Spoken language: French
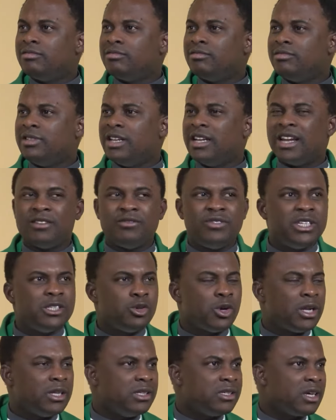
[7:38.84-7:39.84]
de la
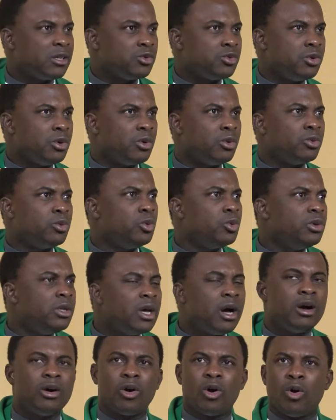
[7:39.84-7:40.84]
visualisation ou
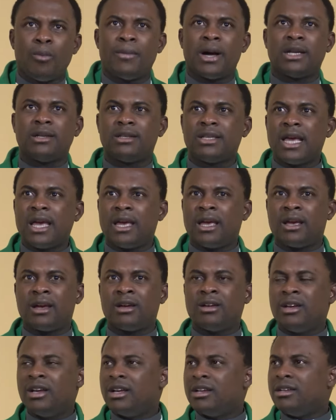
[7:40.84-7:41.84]
d'un commentaire
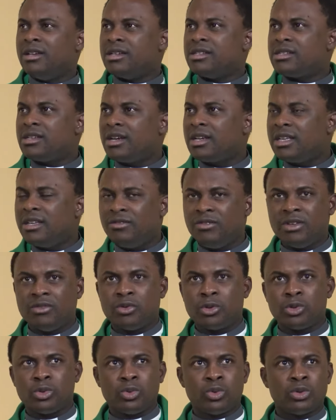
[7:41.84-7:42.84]
de ceux qui vivent
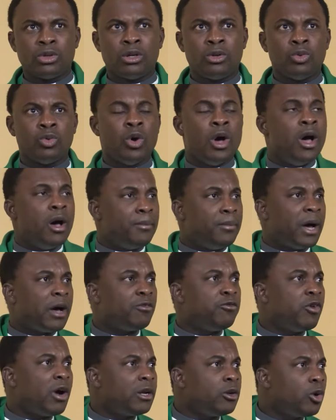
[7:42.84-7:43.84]
autour de nous.
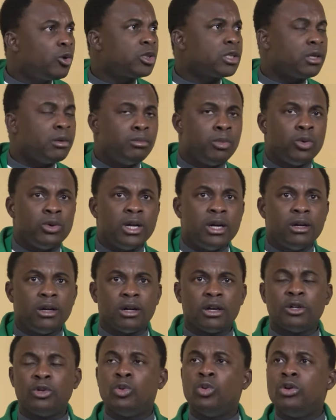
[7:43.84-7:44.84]
Parfois, notre
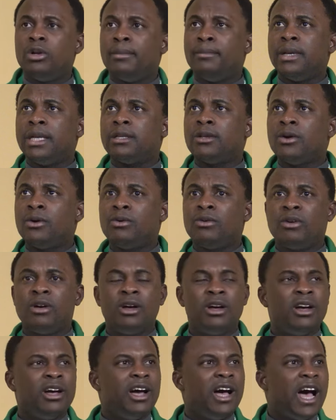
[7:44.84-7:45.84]
bonheur, nous le mettons
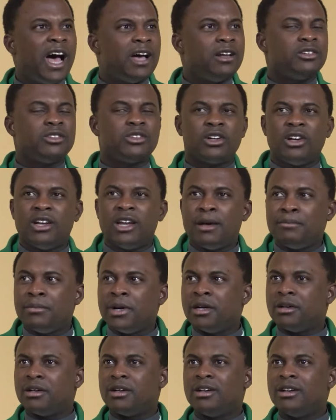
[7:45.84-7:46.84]
entre les
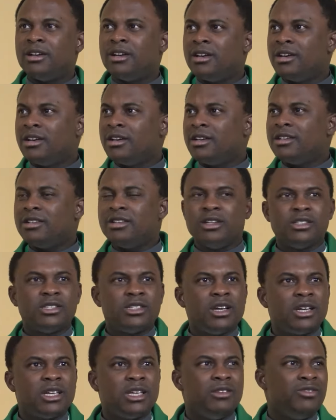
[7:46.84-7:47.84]
mains de
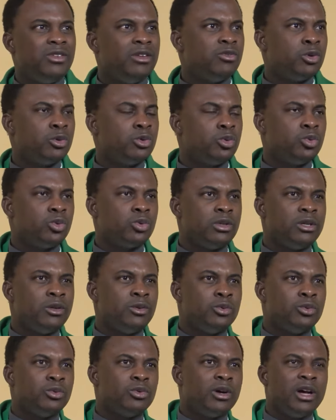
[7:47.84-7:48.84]
ceux qui vivent autour de
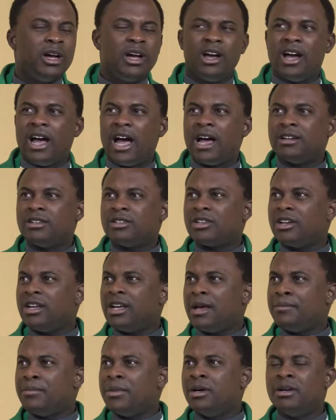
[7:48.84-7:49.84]
nous, entre
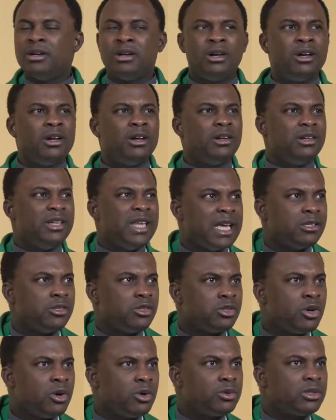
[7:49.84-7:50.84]
les mains
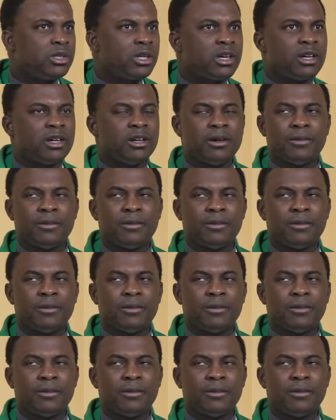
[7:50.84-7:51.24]
des autres.